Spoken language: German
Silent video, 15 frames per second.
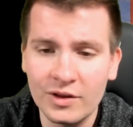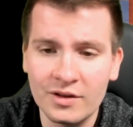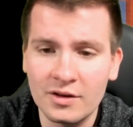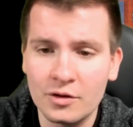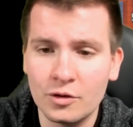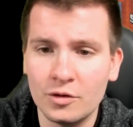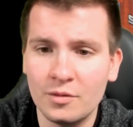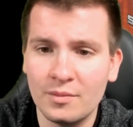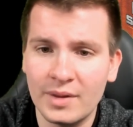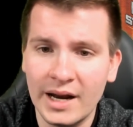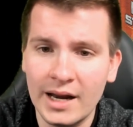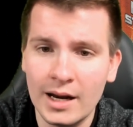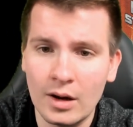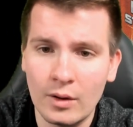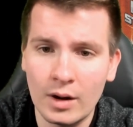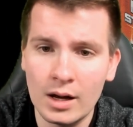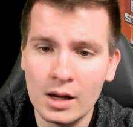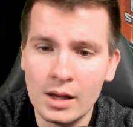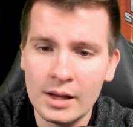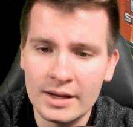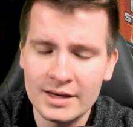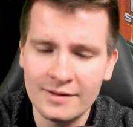Sekunden Brenndauer,
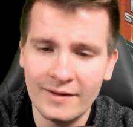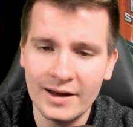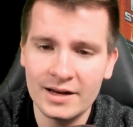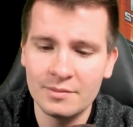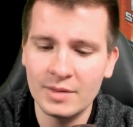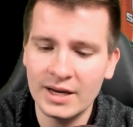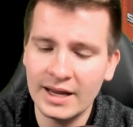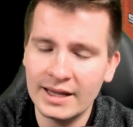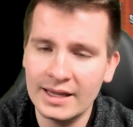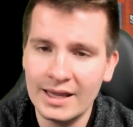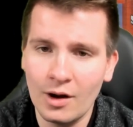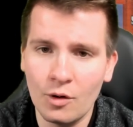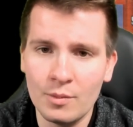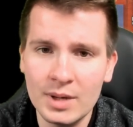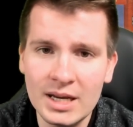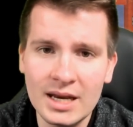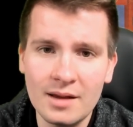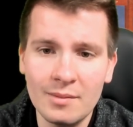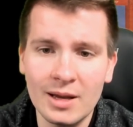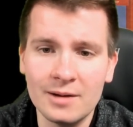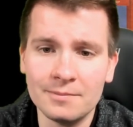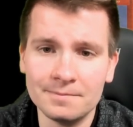die werde ich mir, denke ich, auch
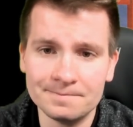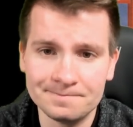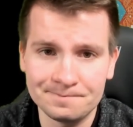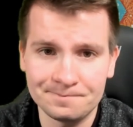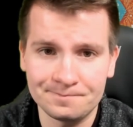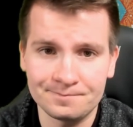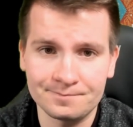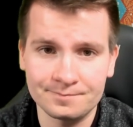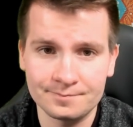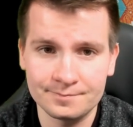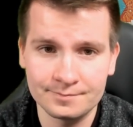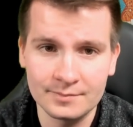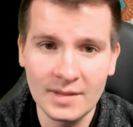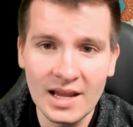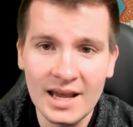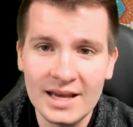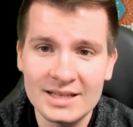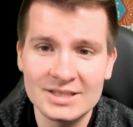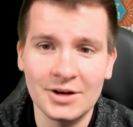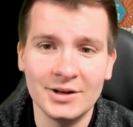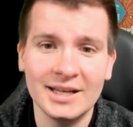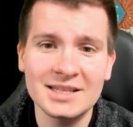mitnehmen.
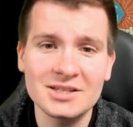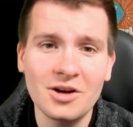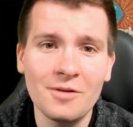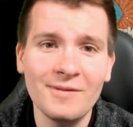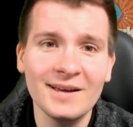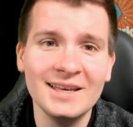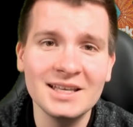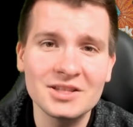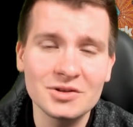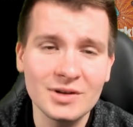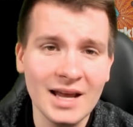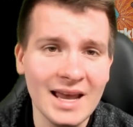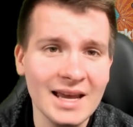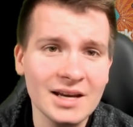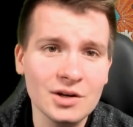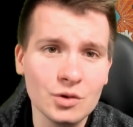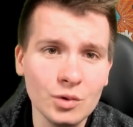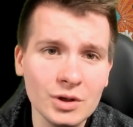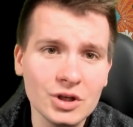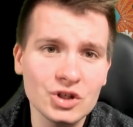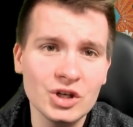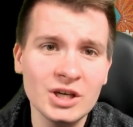So, jetzt kommen wir hier zu einer echt
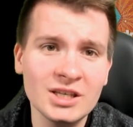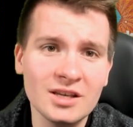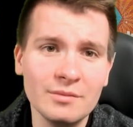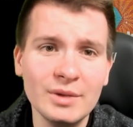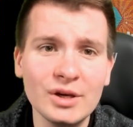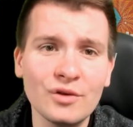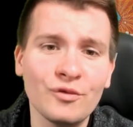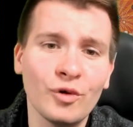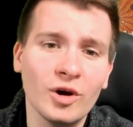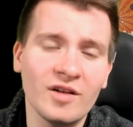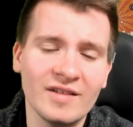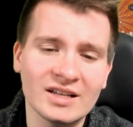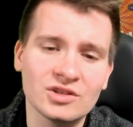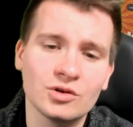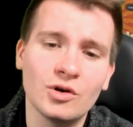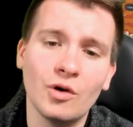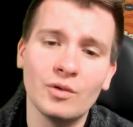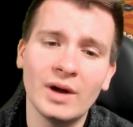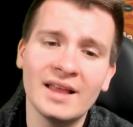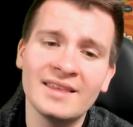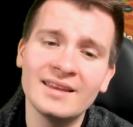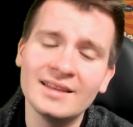coolen Geschichte. Mikrofeuerwerk to go.
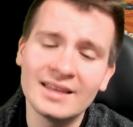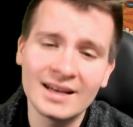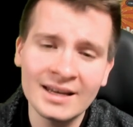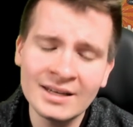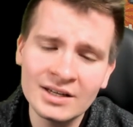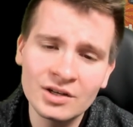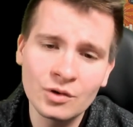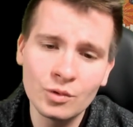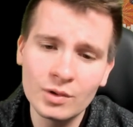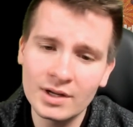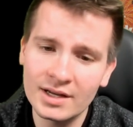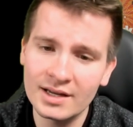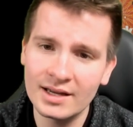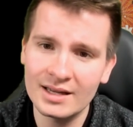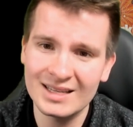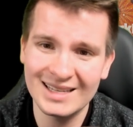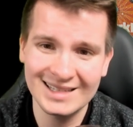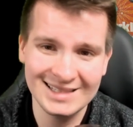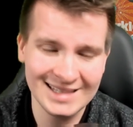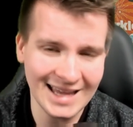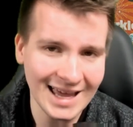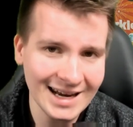An sich eine richtig coole äh,
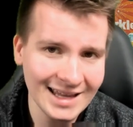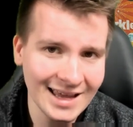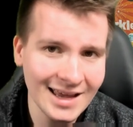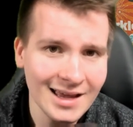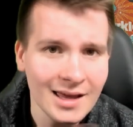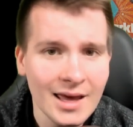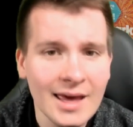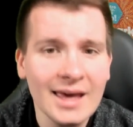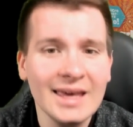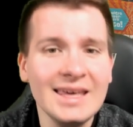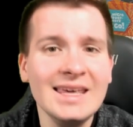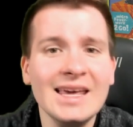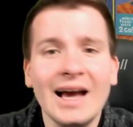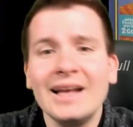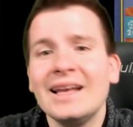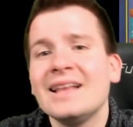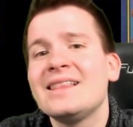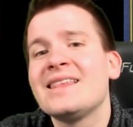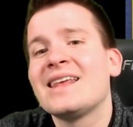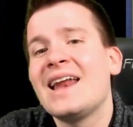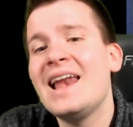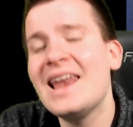Serie. Hier
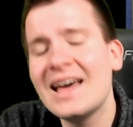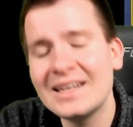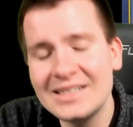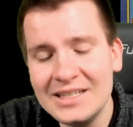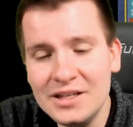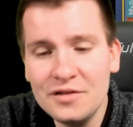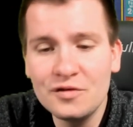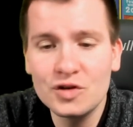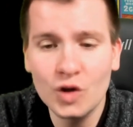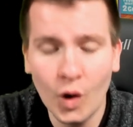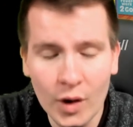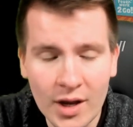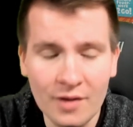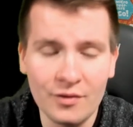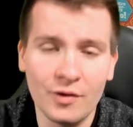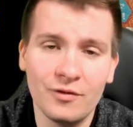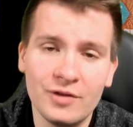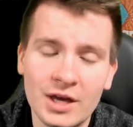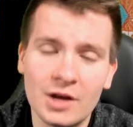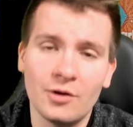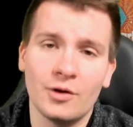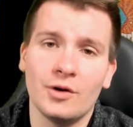jetzt relativ teuer für
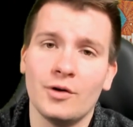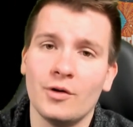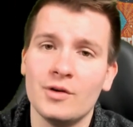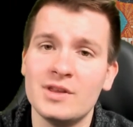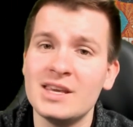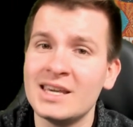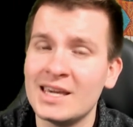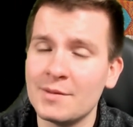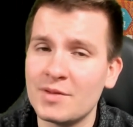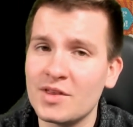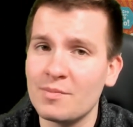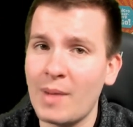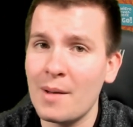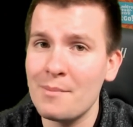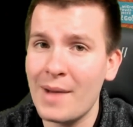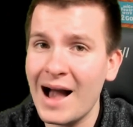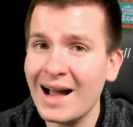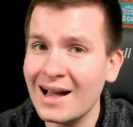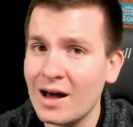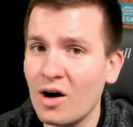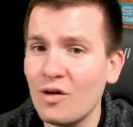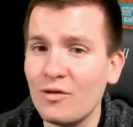4,99. Gibt es beim
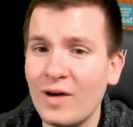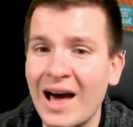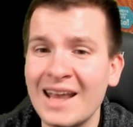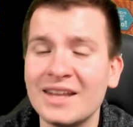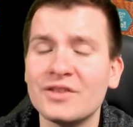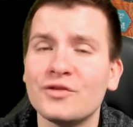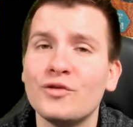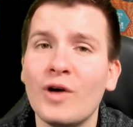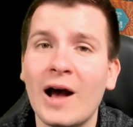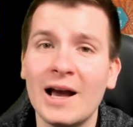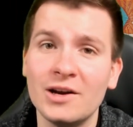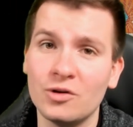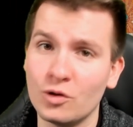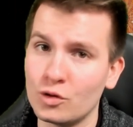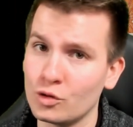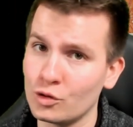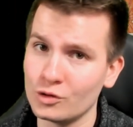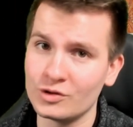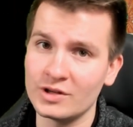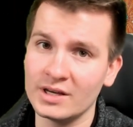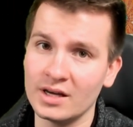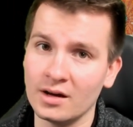Marktkauf alles für 1 Euro
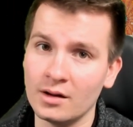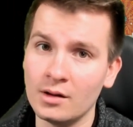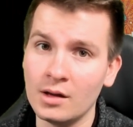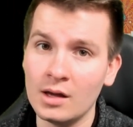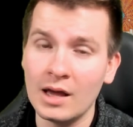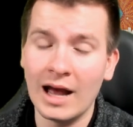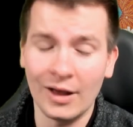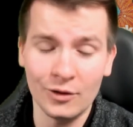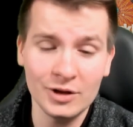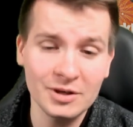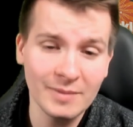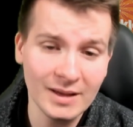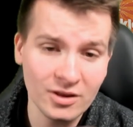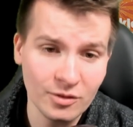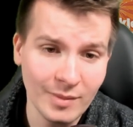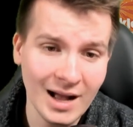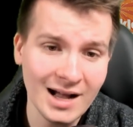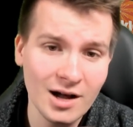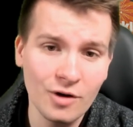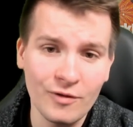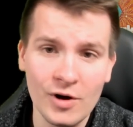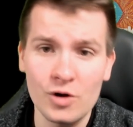günstiger. Also ich werde zum
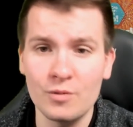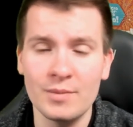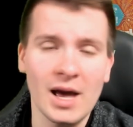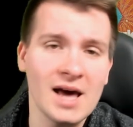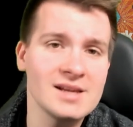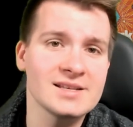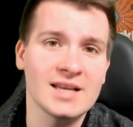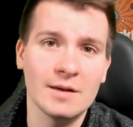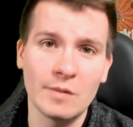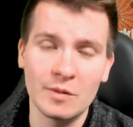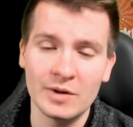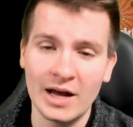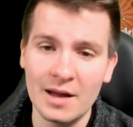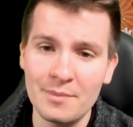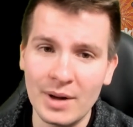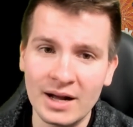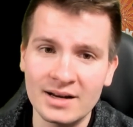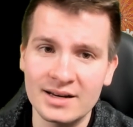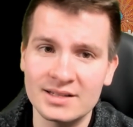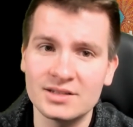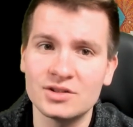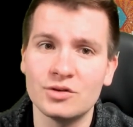Marktkauf fahren und mir alles einmal mit
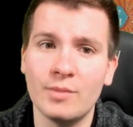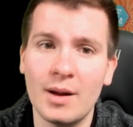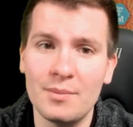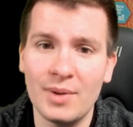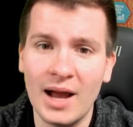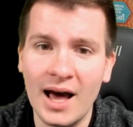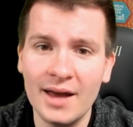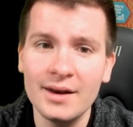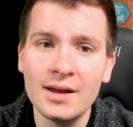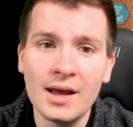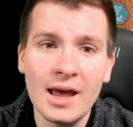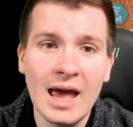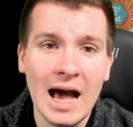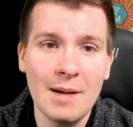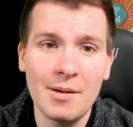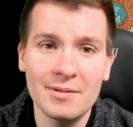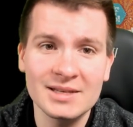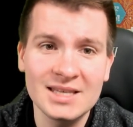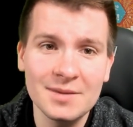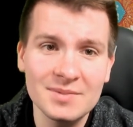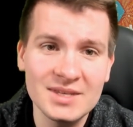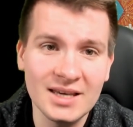einpacken. Das ist so mein Plan. Aber
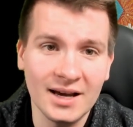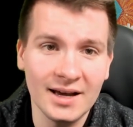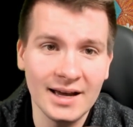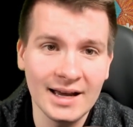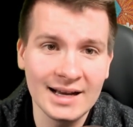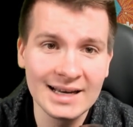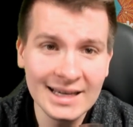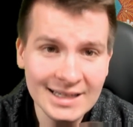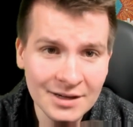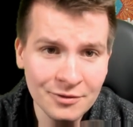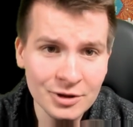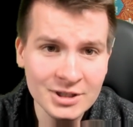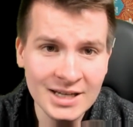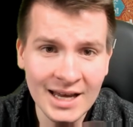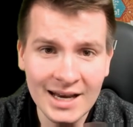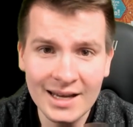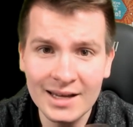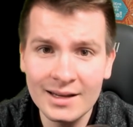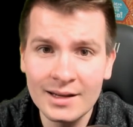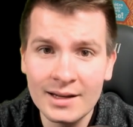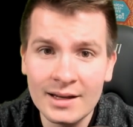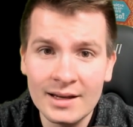was gibt's hier? Äh,
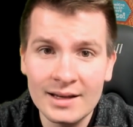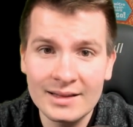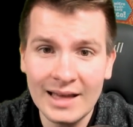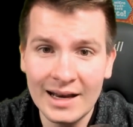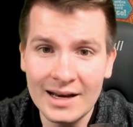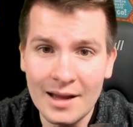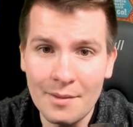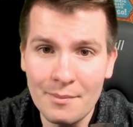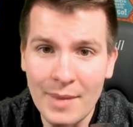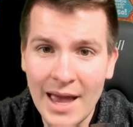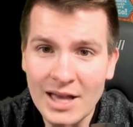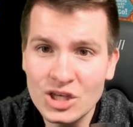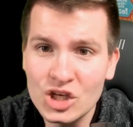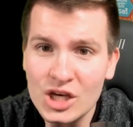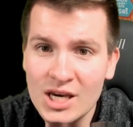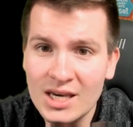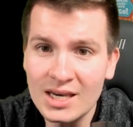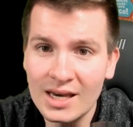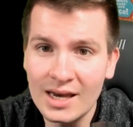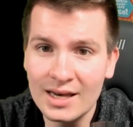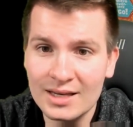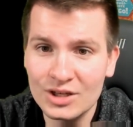Glitterfontäne, dann Magic,
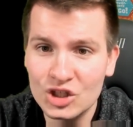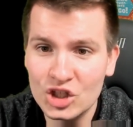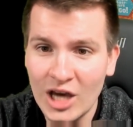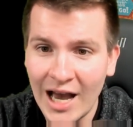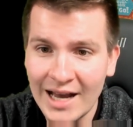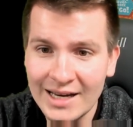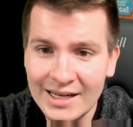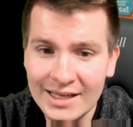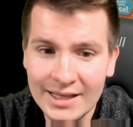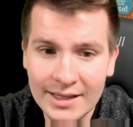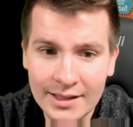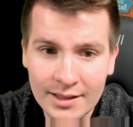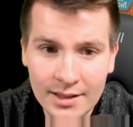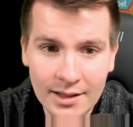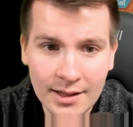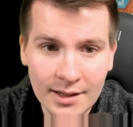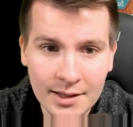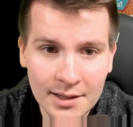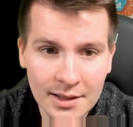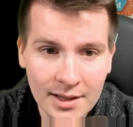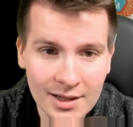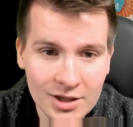äh, Shiny,
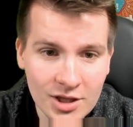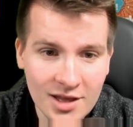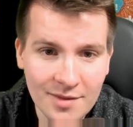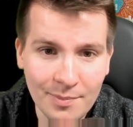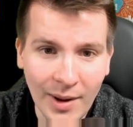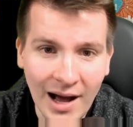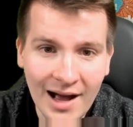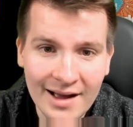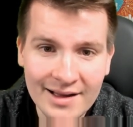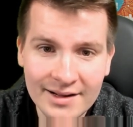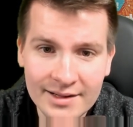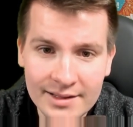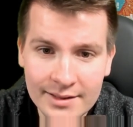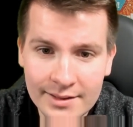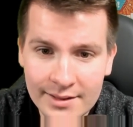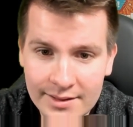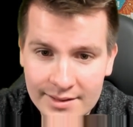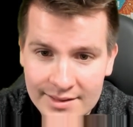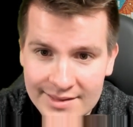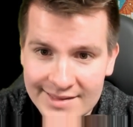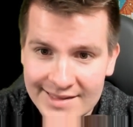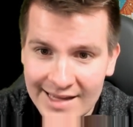Sparkle,
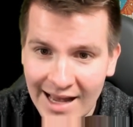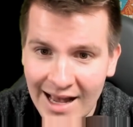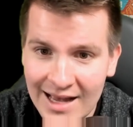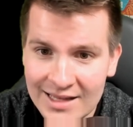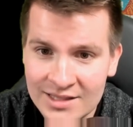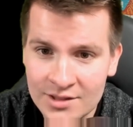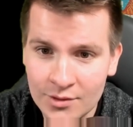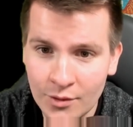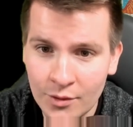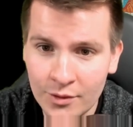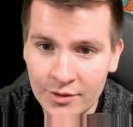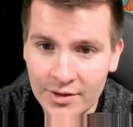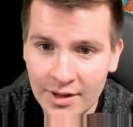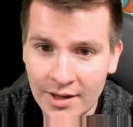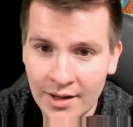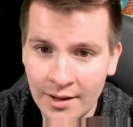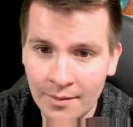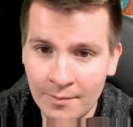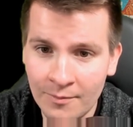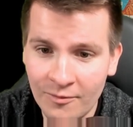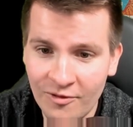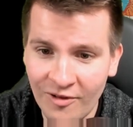Stars und
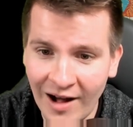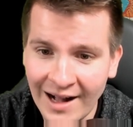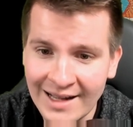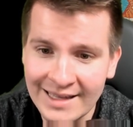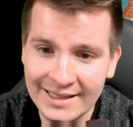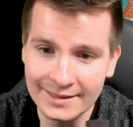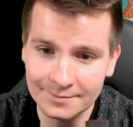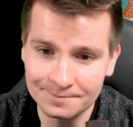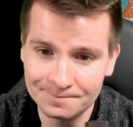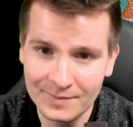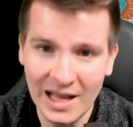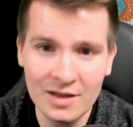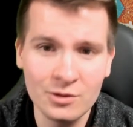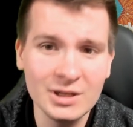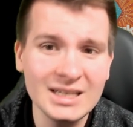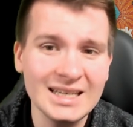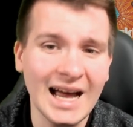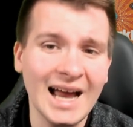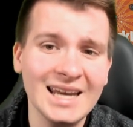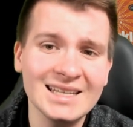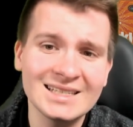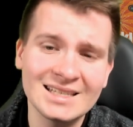ähm, Funky. Also nicht
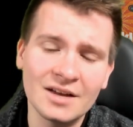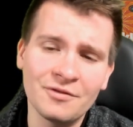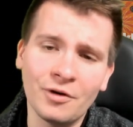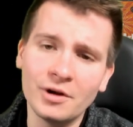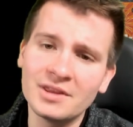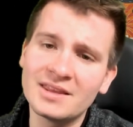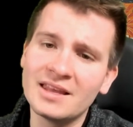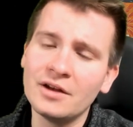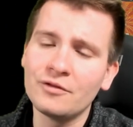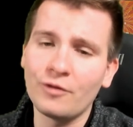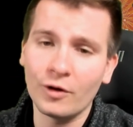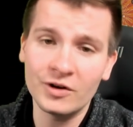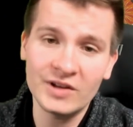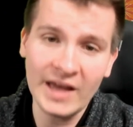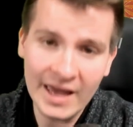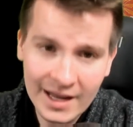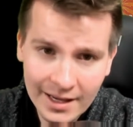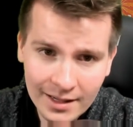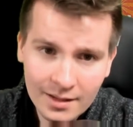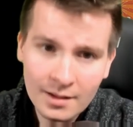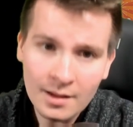alles davon sind Fontänen,